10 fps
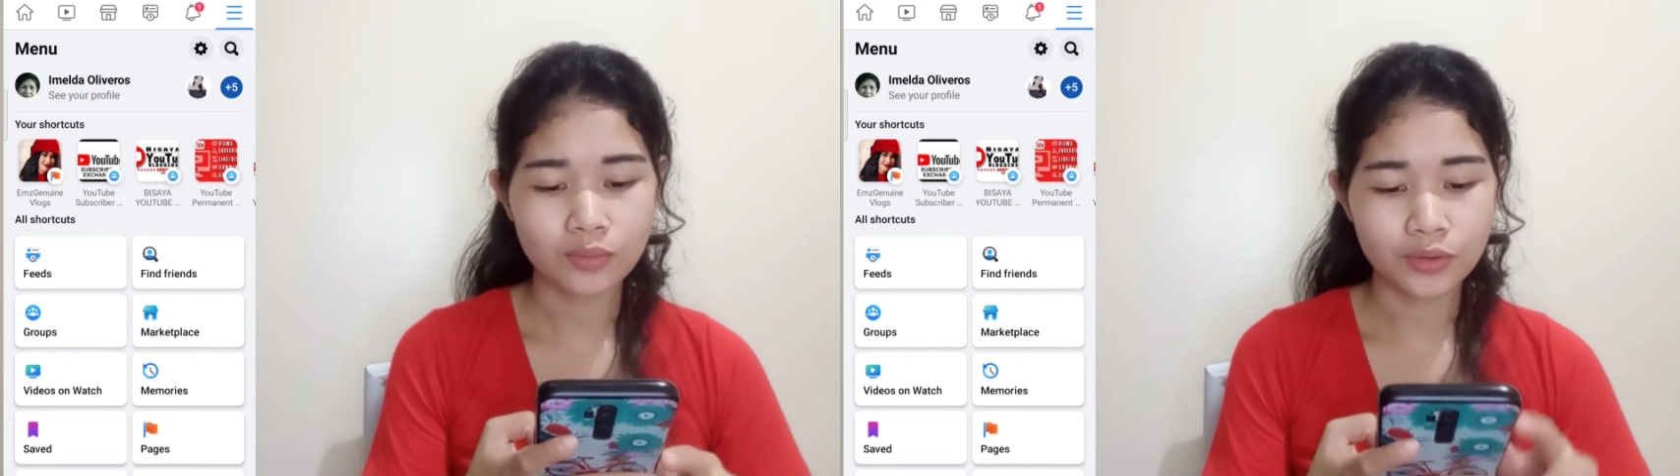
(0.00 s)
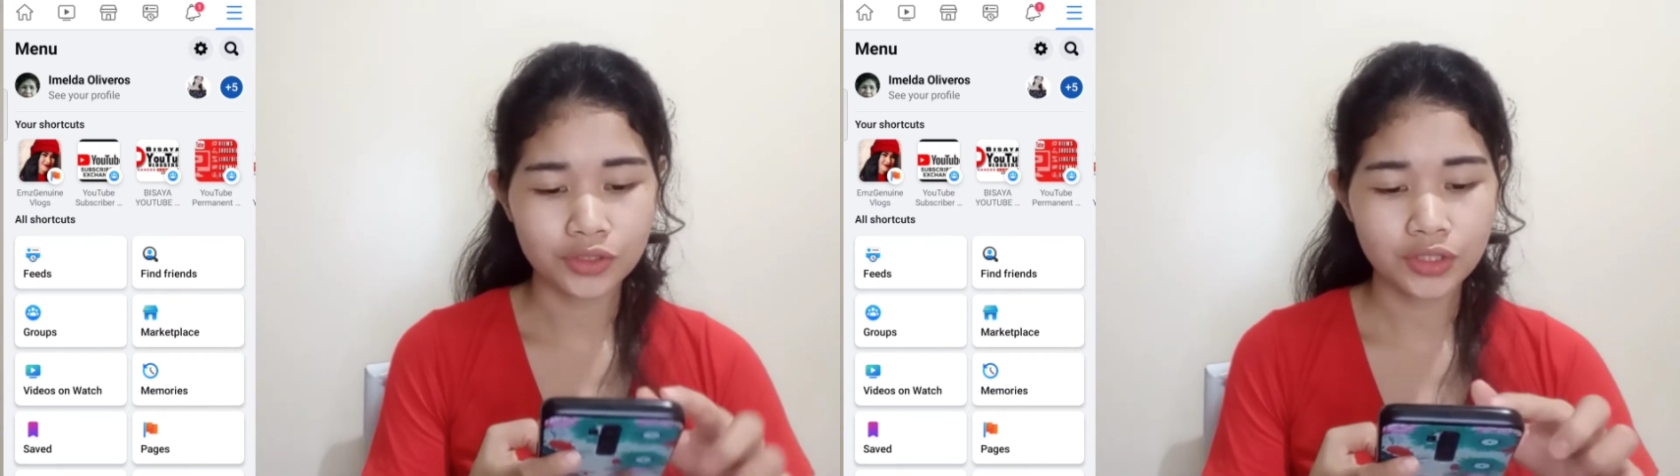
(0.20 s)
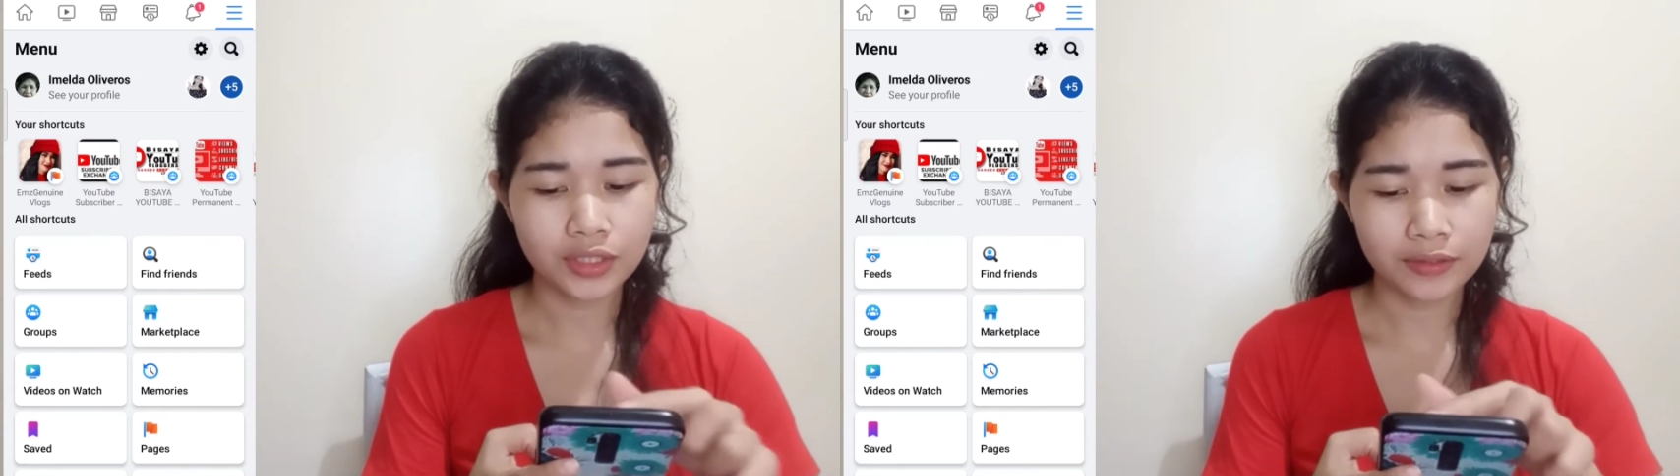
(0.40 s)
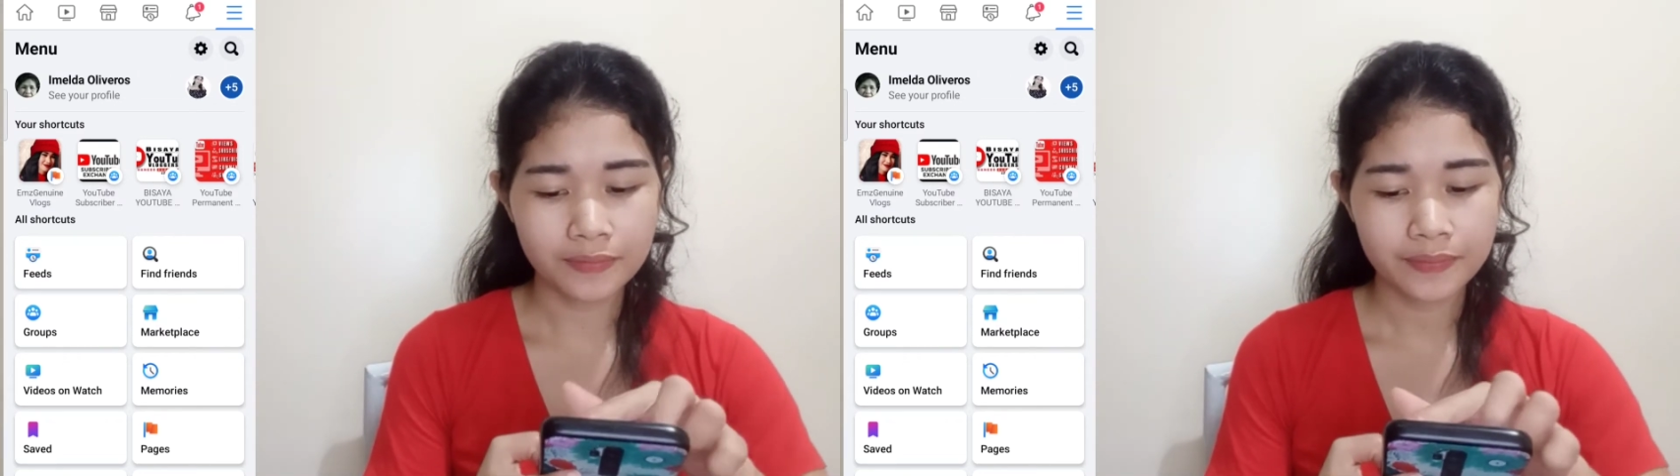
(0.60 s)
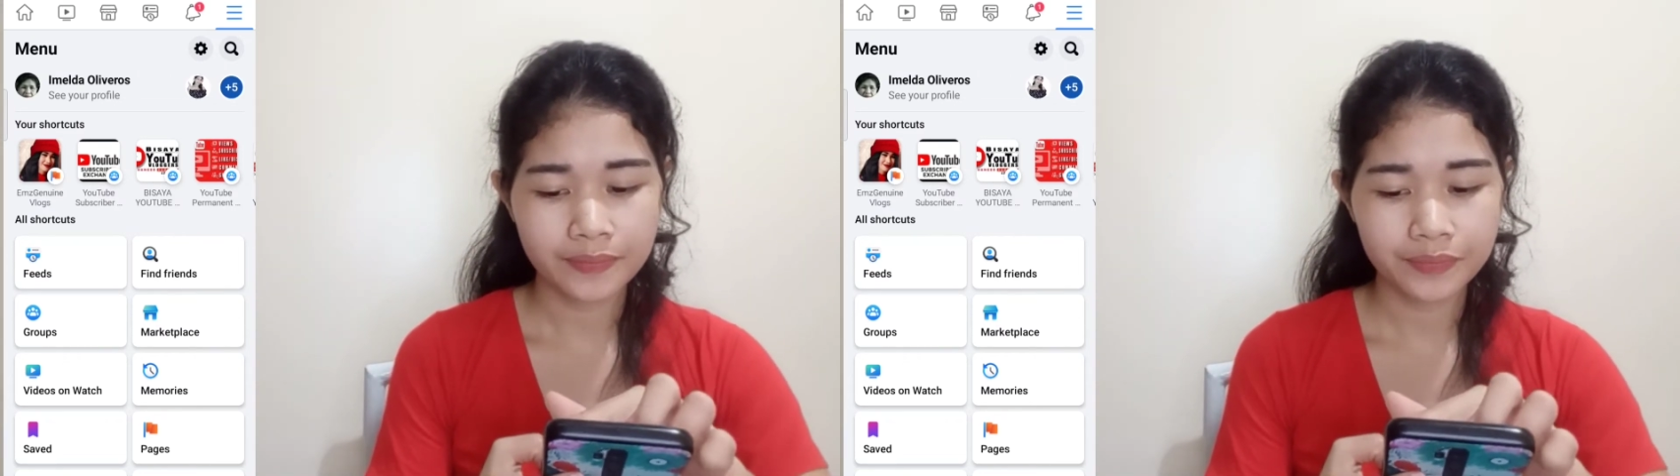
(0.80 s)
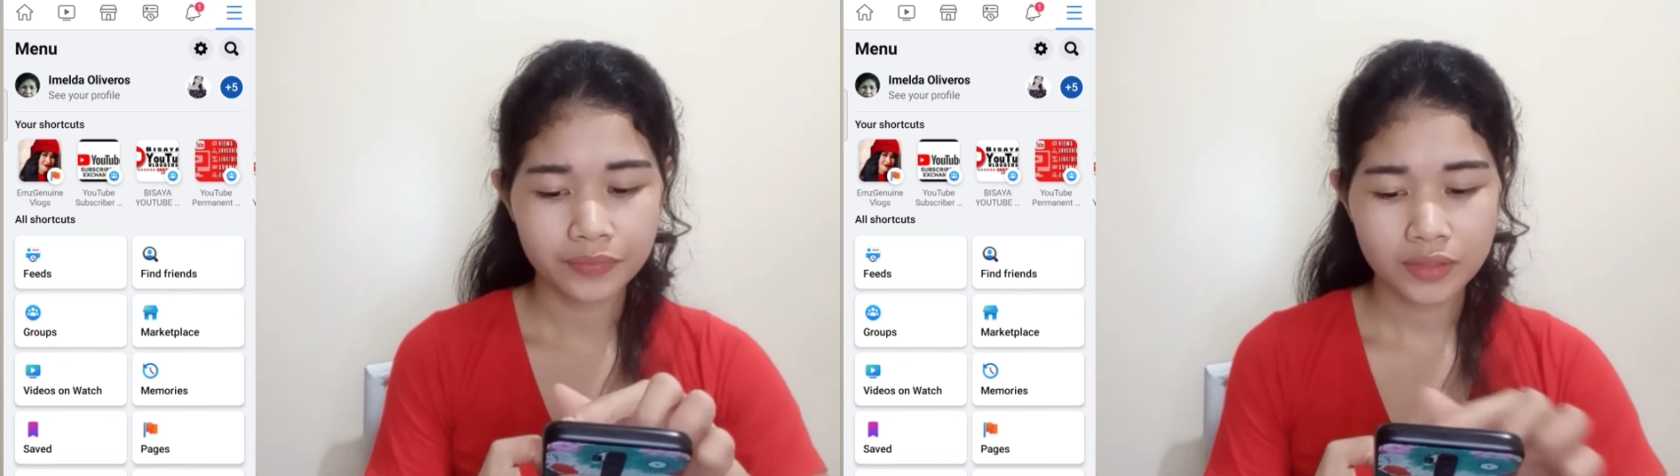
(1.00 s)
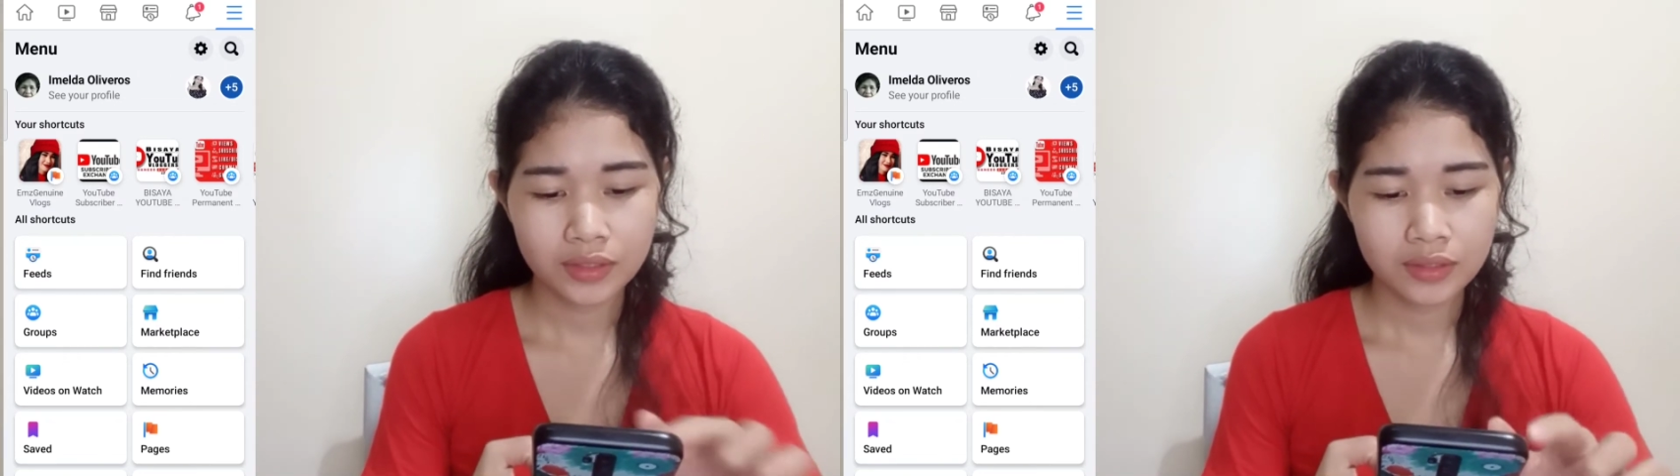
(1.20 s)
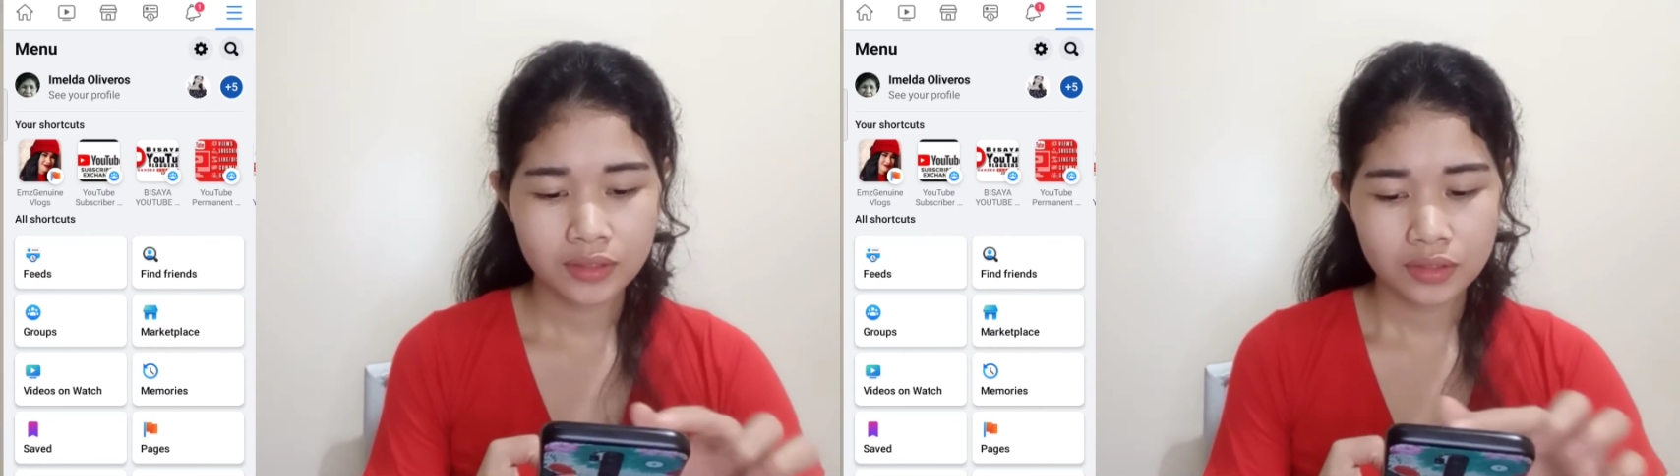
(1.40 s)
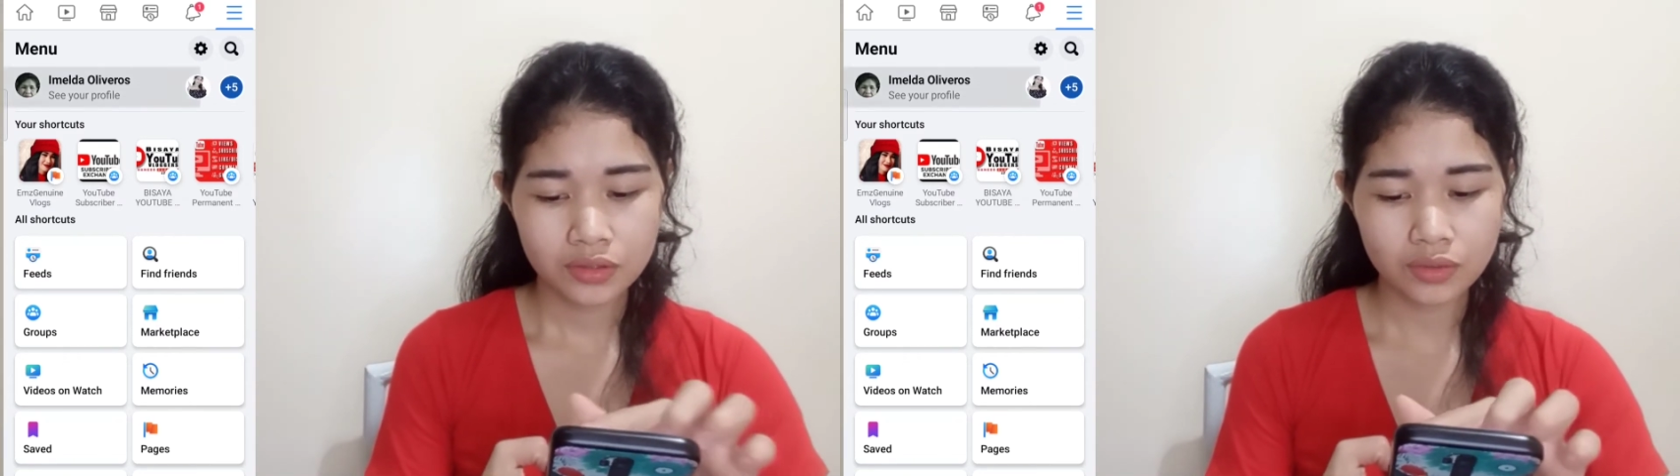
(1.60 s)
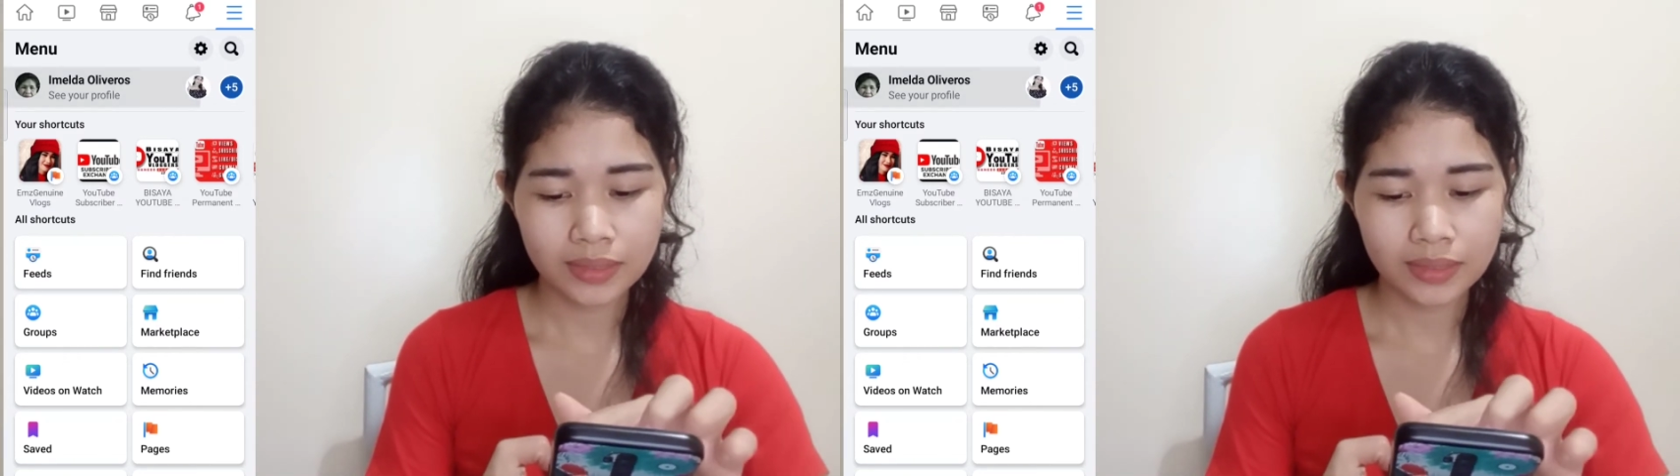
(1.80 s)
button. So,